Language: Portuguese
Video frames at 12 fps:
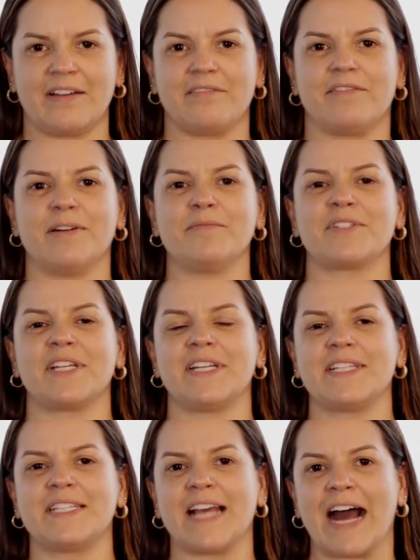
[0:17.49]
Vamos
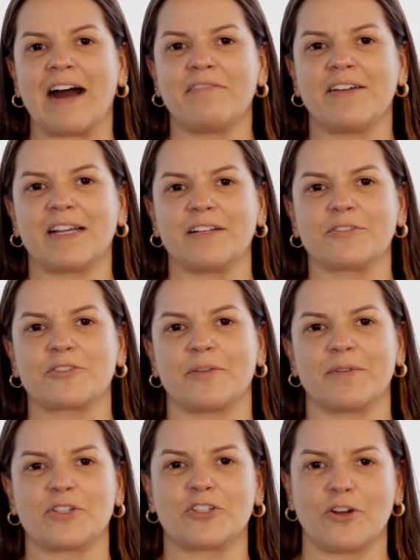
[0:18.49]
iniciar falando
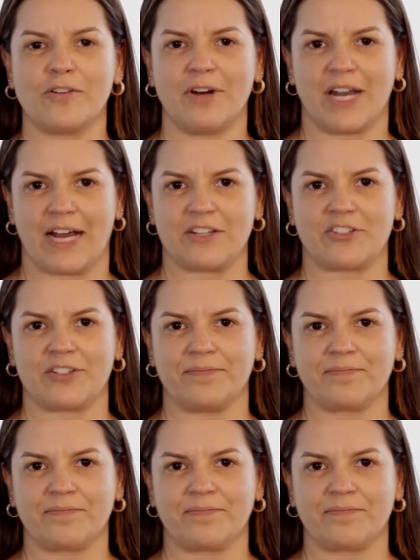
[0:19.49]
sobre chocolate.